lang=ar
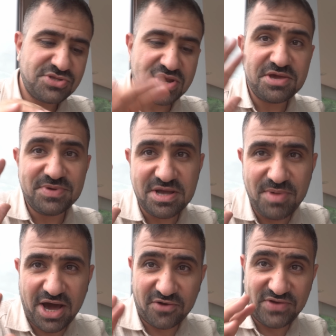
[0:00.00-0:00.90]
تركيبتها
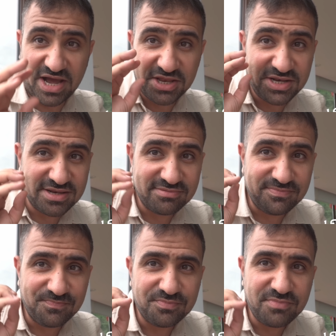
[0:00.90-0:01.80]
ما اعرف لكن
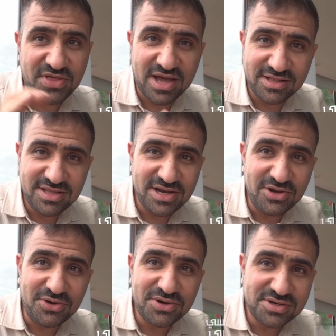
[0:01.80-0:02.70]
مذاق الدهن
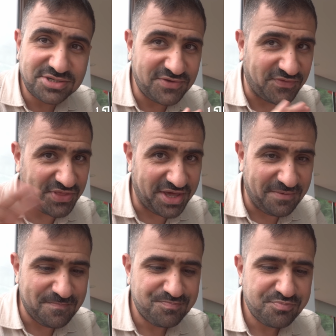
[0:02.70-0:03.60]
الحر شيء فظيع
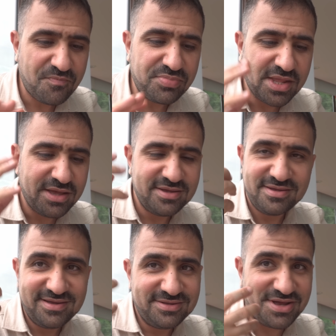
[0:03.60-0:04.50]

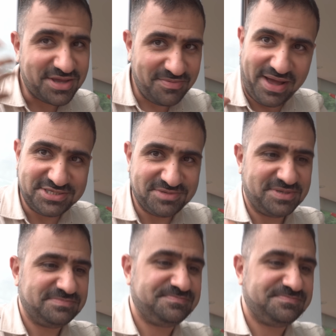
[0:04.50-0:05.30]
تركيبه عجيبه